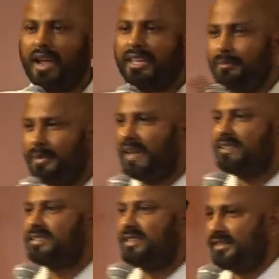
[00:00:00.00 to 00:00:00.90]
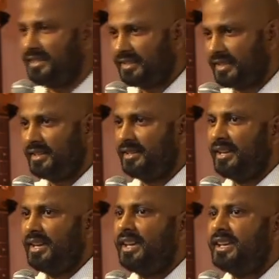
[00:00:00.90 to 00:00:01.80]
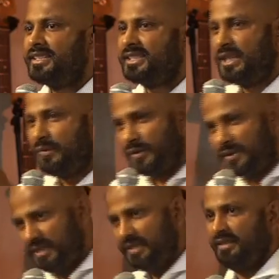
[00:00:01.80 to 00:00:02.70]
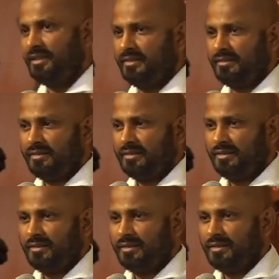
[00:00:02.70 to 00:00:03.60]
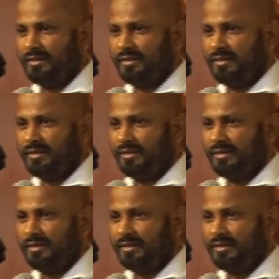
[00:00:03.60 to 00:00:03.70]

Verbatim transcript: Et remarquez bien ce qui est écrit. Ce qui veut dire